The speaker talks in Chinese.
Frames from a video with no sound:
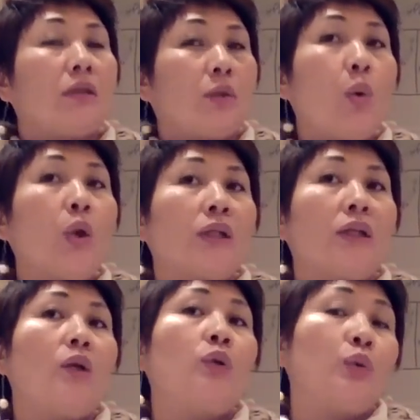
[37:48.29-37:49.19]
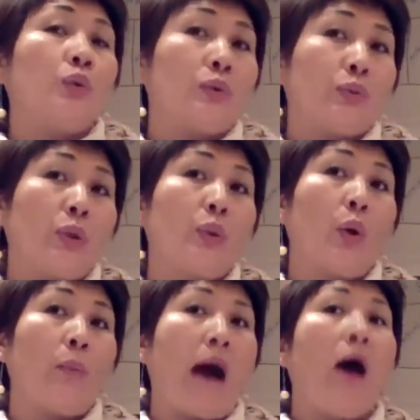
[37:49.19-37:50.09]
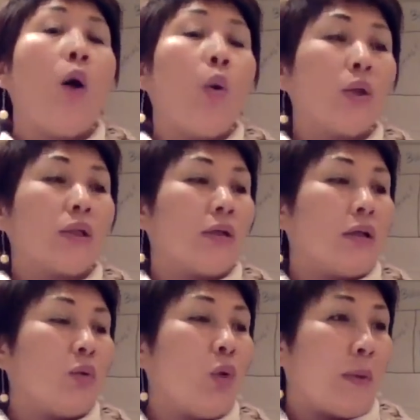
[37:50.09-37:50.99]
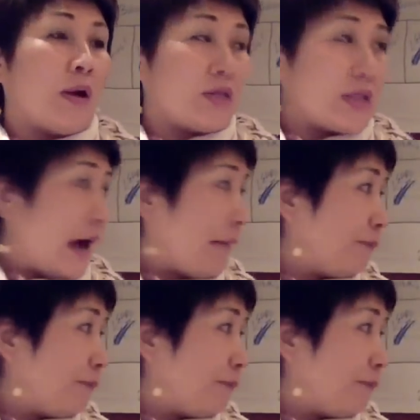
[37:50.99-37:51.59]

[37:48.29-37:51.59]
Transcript: 获得了屠屠呦呦嘛获得了诺贝尔奖，